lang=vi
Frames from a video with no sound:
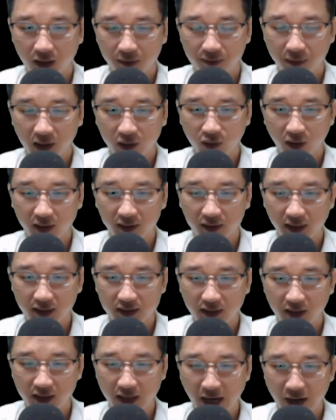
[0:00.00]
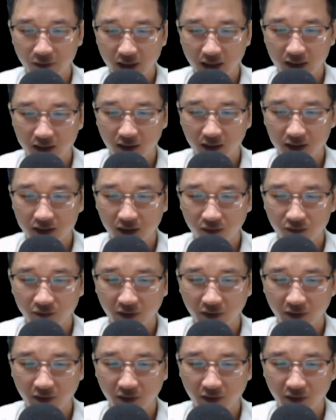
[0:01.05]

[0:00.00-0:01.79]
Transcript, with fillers: Bất luận ở thế giới nào đi nữa sống